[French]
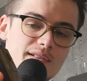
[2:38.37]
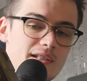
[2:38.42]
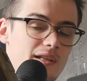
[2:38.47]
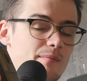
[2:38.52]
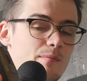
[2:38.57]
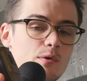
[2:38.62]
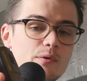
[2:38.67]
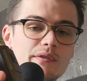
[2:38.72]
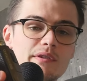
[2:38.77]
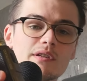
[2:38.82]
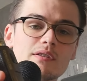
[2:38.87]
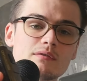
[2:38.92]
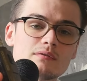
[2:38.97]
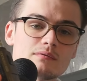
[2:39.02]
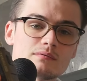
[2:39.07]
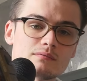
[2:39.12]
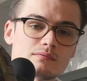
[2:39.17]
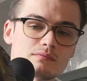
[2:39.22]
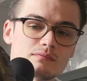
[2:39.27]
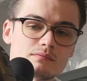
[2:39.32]
C'est
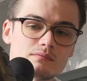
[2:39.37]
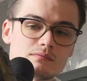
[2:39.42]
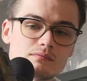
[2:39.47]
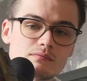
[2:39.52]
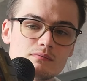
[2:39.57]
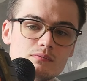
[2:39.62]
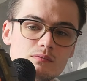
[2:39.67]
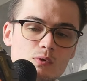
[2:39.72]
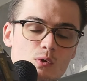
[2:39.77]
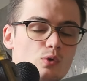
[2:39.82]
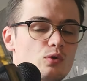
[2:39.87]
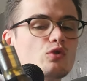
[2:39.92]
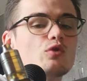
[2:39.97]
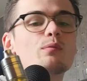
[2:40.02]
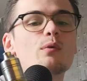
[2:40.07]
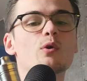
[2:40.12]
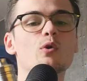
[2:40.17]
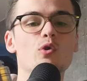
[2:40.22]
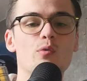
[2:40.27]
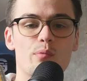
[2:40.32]
aimanté.
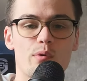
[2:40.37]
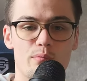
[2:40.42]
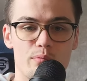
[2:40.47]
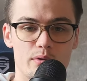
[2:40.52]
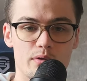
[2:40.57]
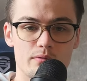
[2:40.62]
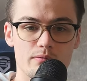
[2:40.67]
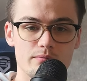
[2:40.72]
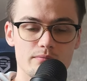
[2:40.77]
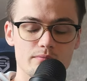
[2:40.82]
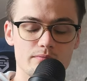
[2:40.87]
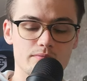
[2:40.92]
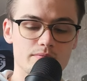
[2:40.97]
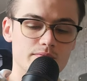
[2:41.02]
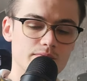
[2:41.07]
Que demande le peuple